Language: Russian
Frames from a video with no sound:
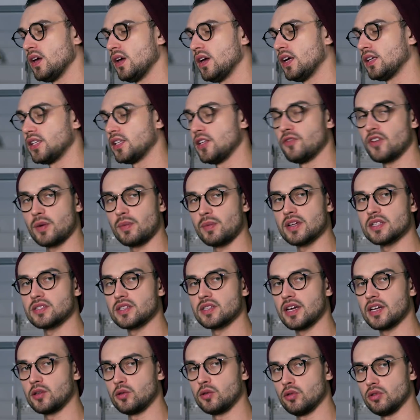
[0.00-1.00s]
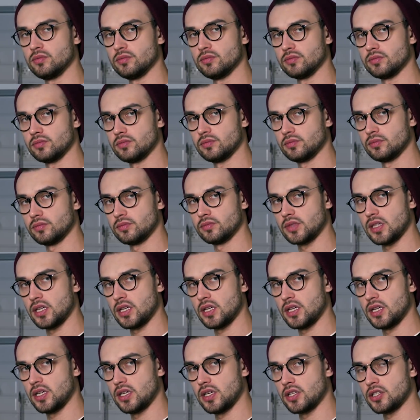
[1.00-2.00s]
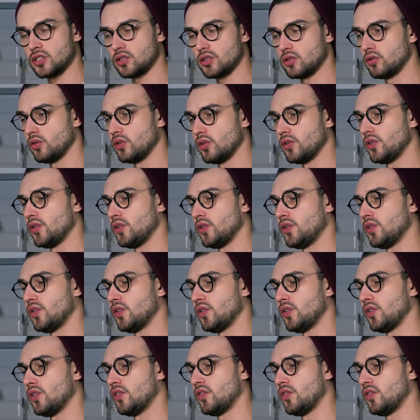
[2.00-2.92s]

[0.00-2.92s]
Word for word: это информация о том, что